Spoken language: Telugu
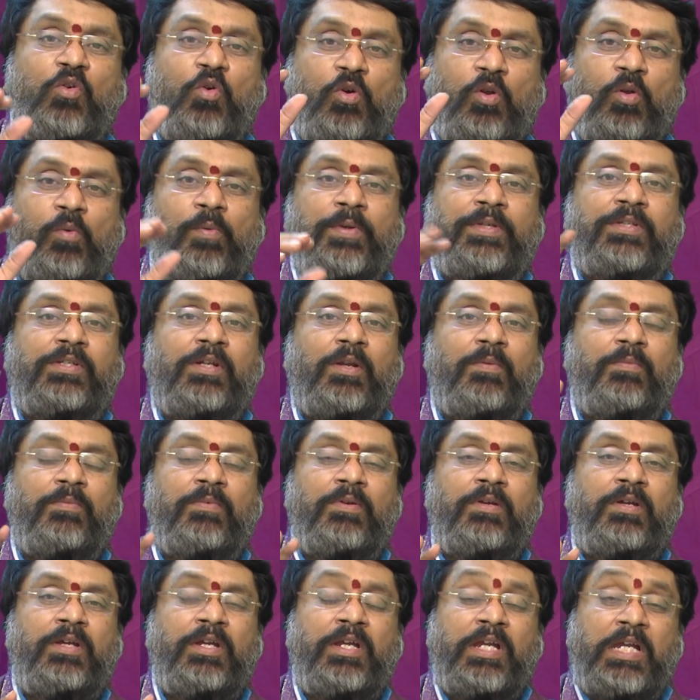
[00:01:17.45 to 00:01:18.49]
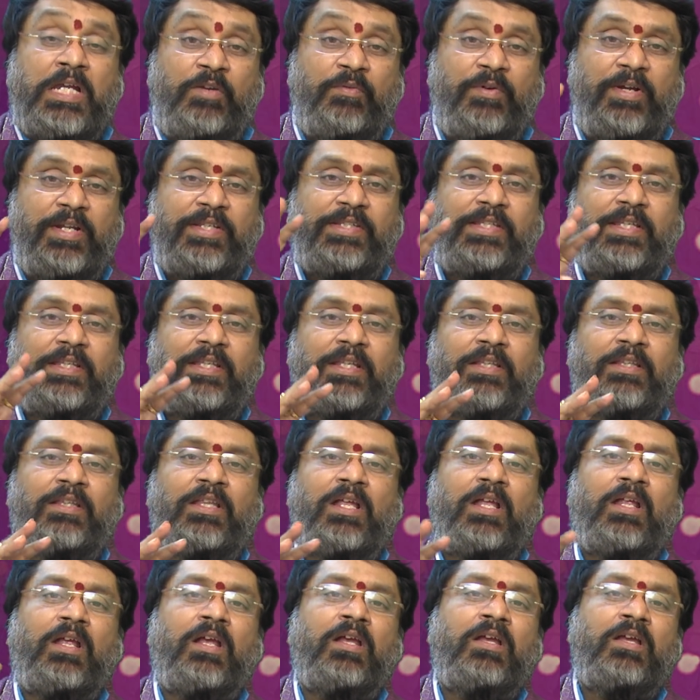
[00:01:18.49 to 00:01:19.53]
గౌరవించడం ఇటువంటి స్థితి
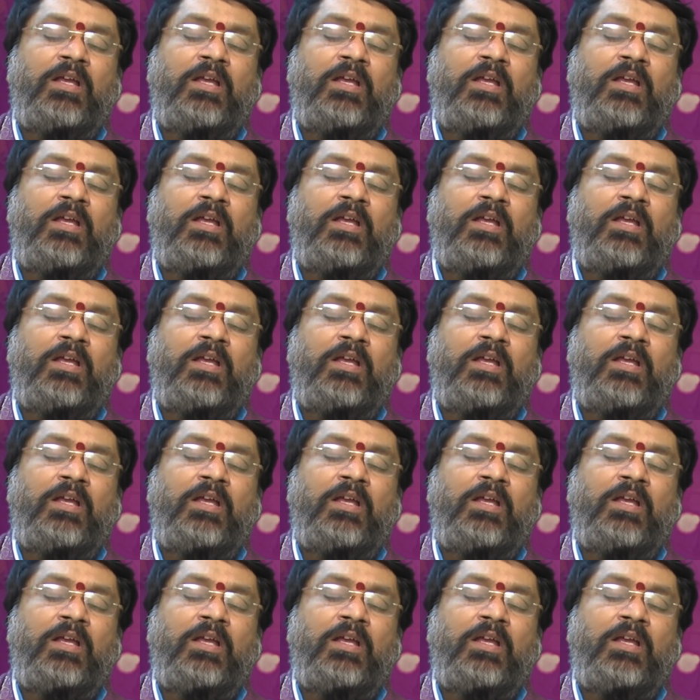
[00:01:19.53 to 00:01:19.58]
అంతా